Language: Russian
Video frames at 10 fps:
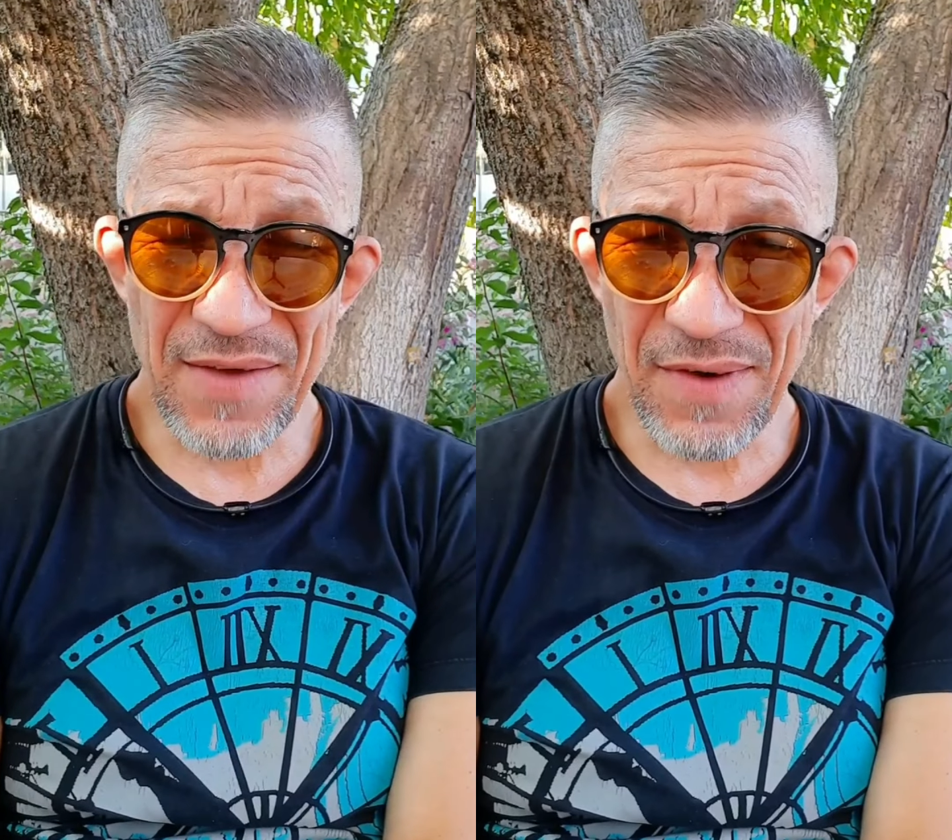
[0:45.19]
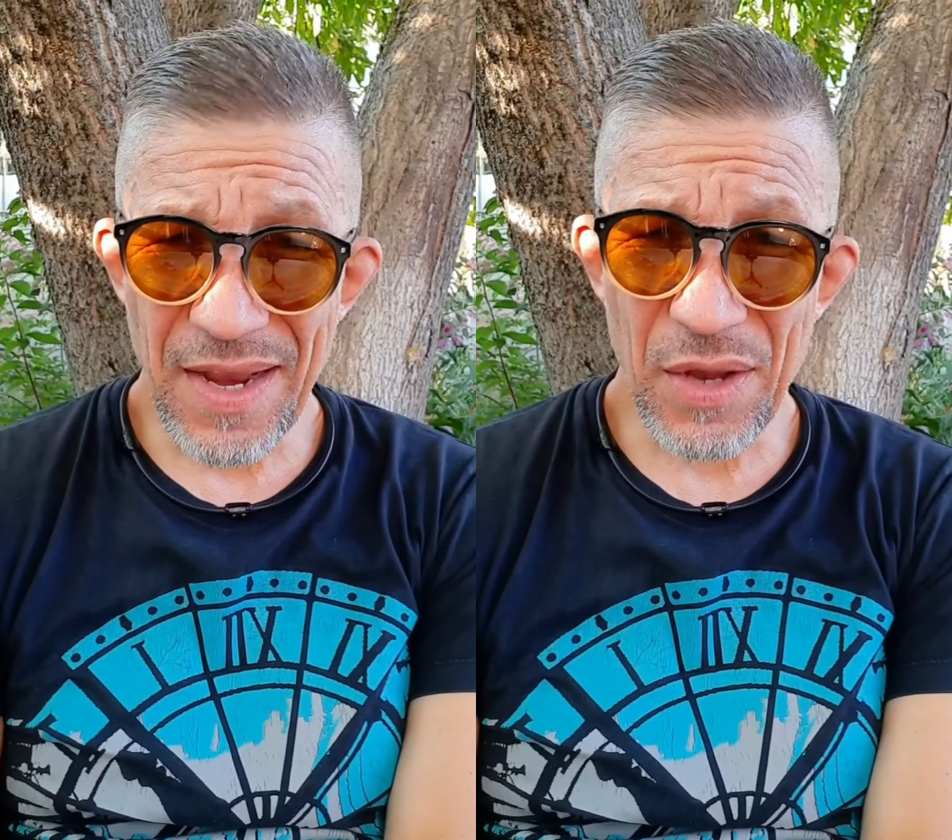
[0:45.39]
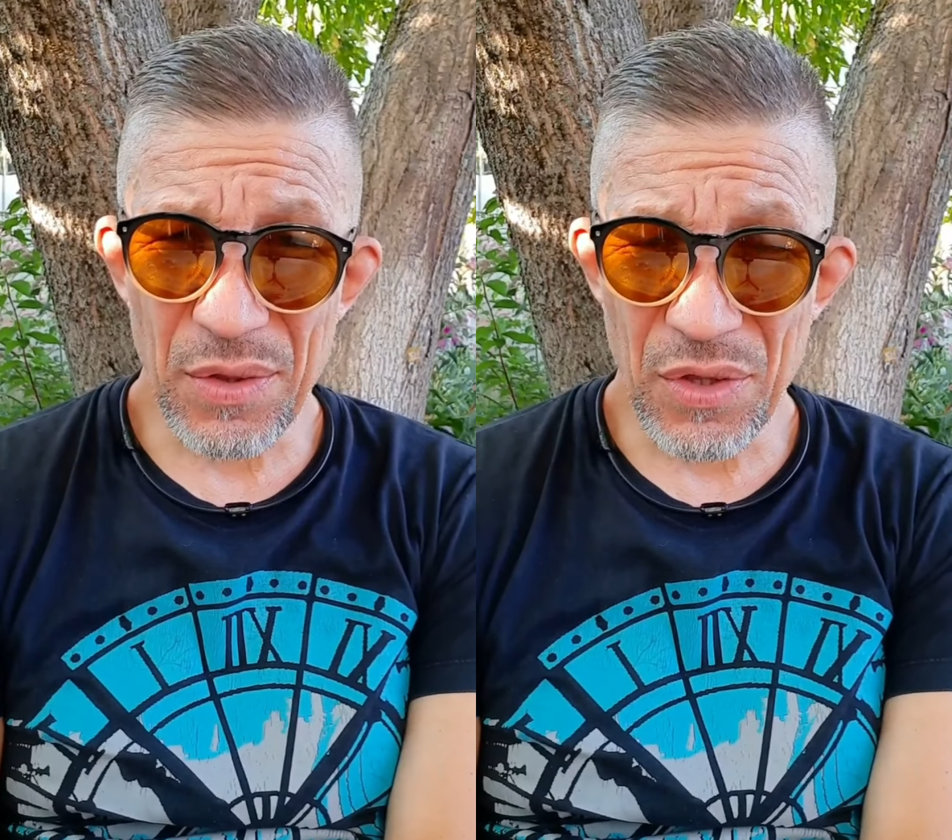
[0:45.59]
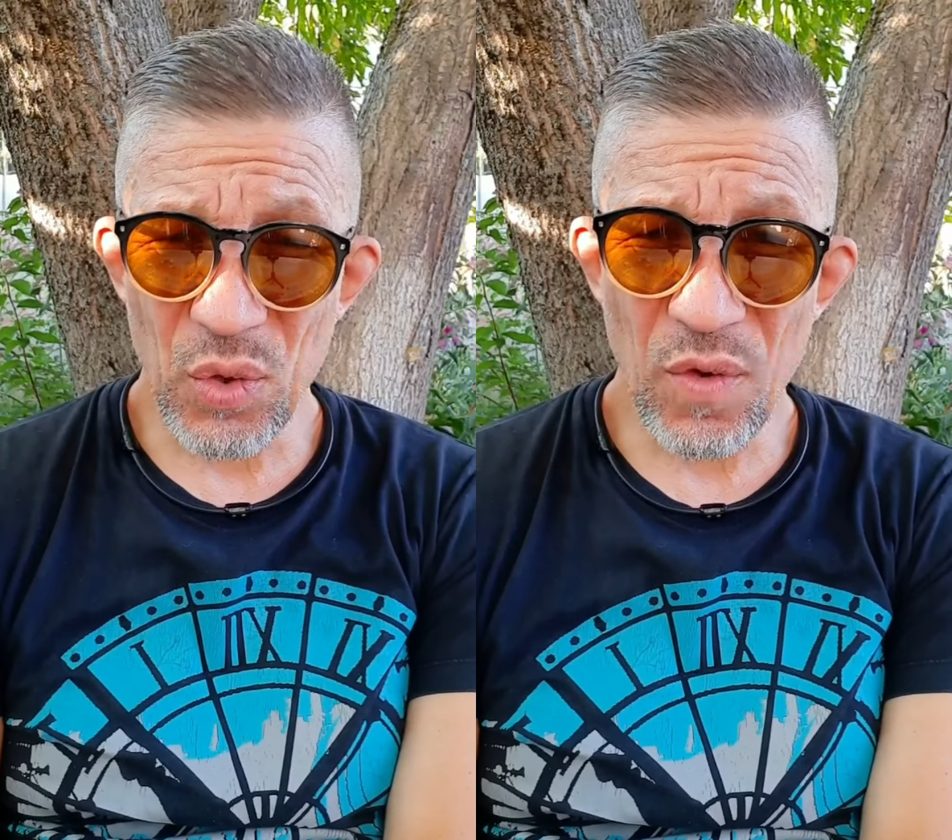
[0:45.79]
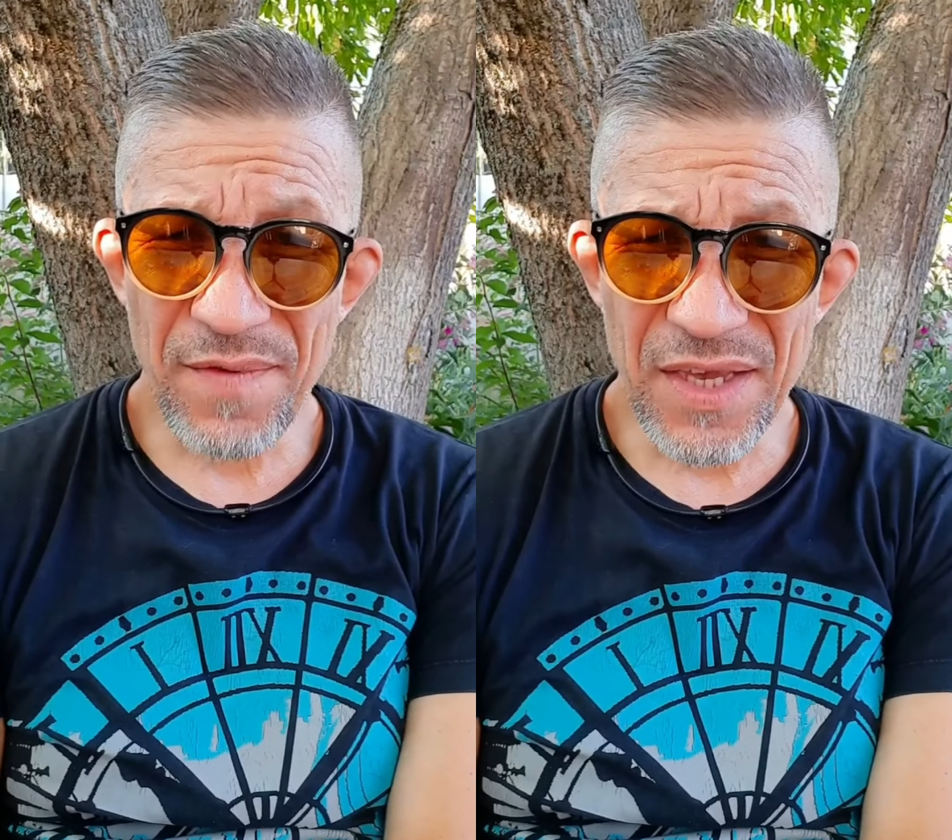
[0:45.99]
валяются
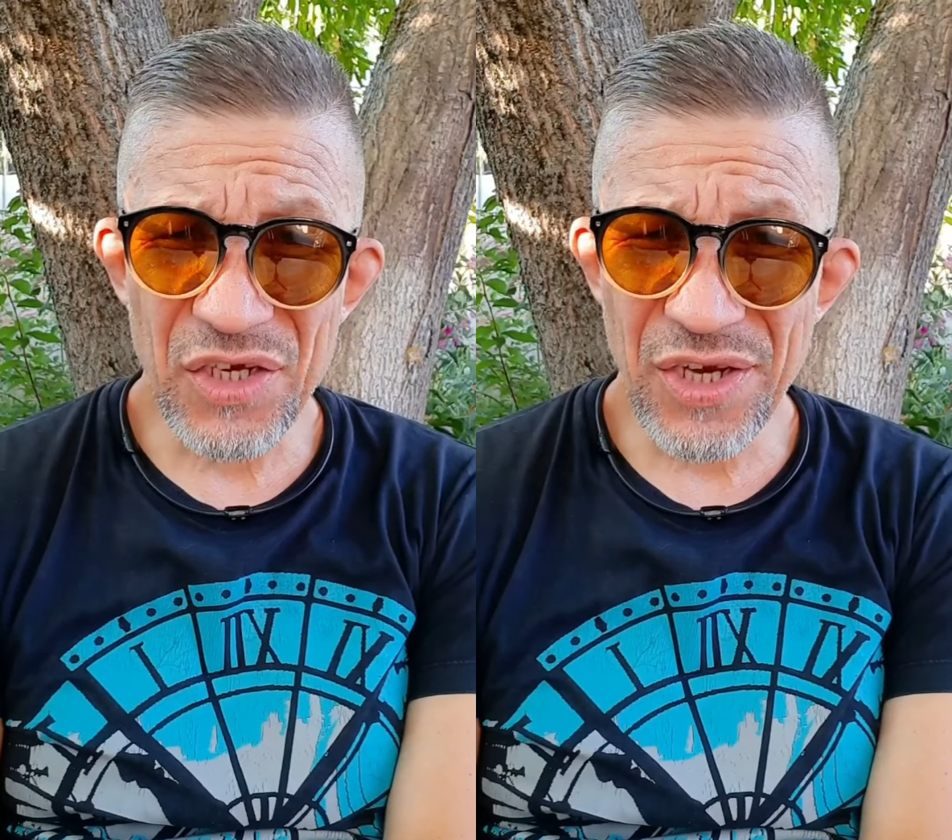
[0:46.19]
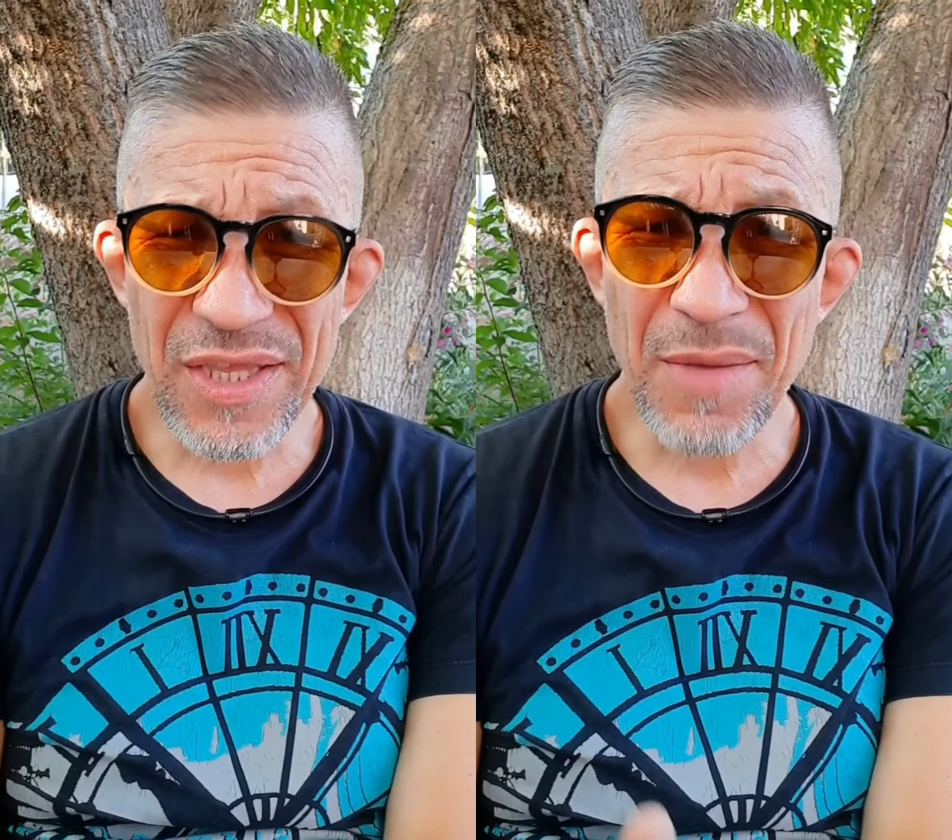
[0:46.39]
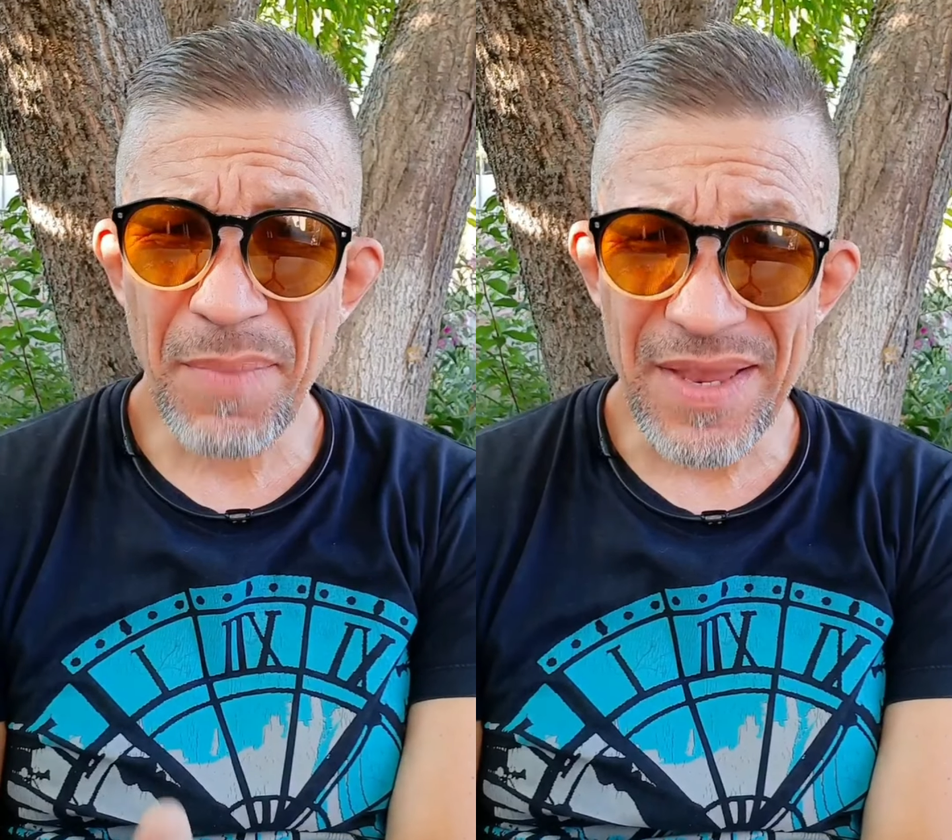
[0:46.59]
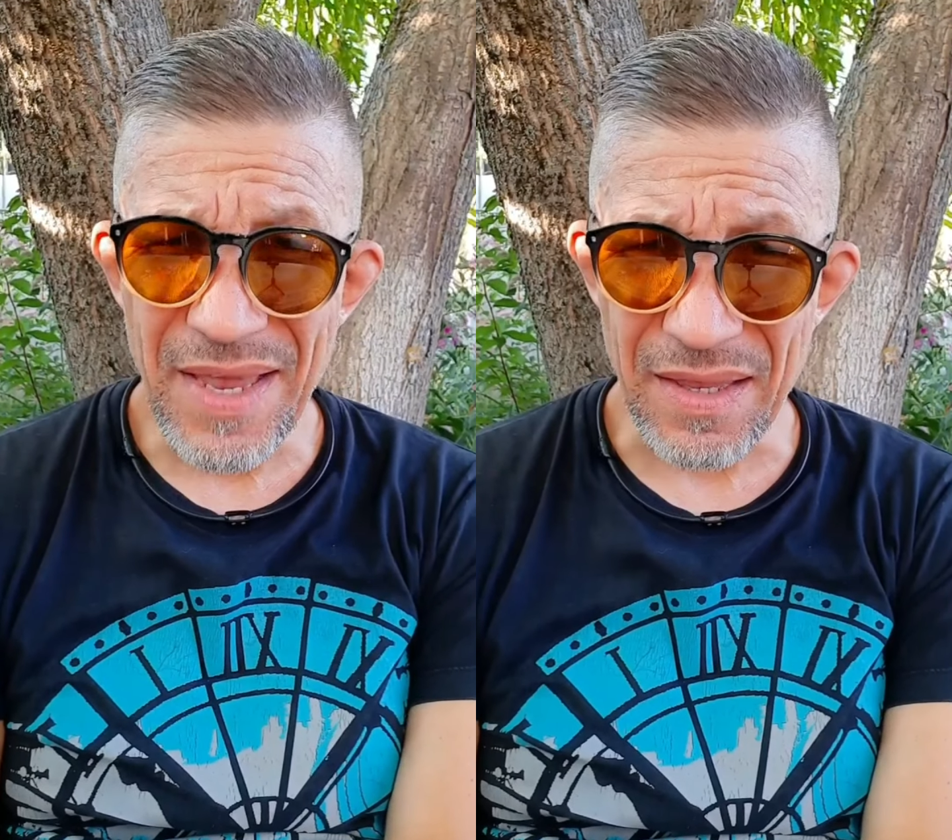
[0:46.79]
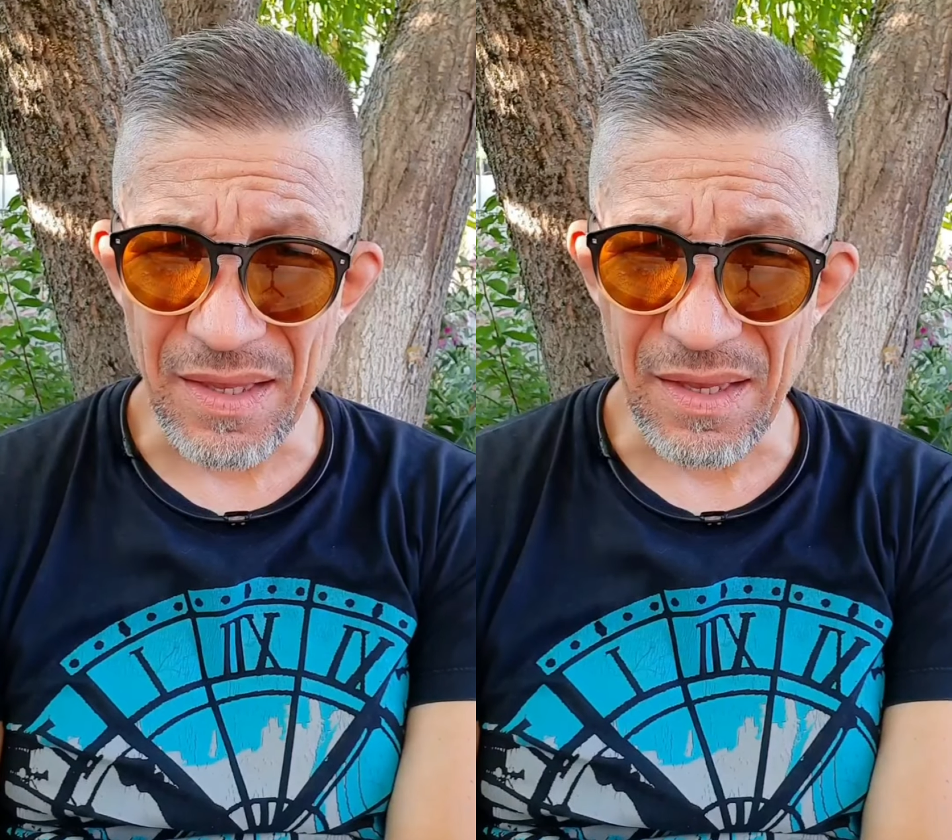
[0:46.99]
ее вещи, это
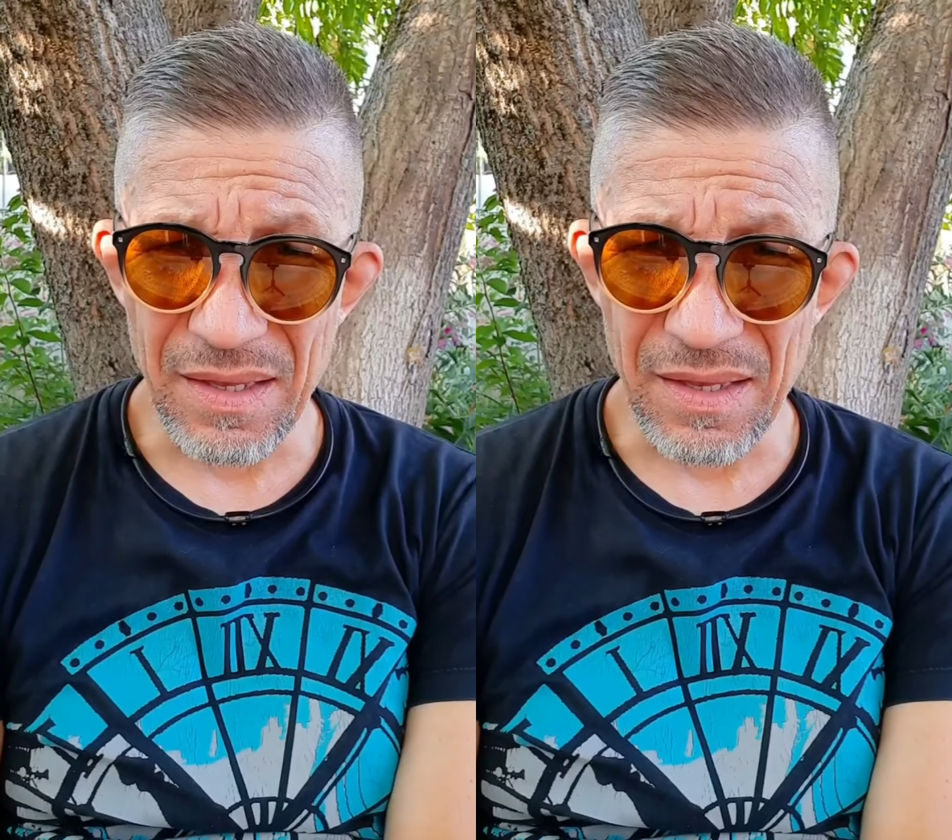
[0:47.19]
понятно.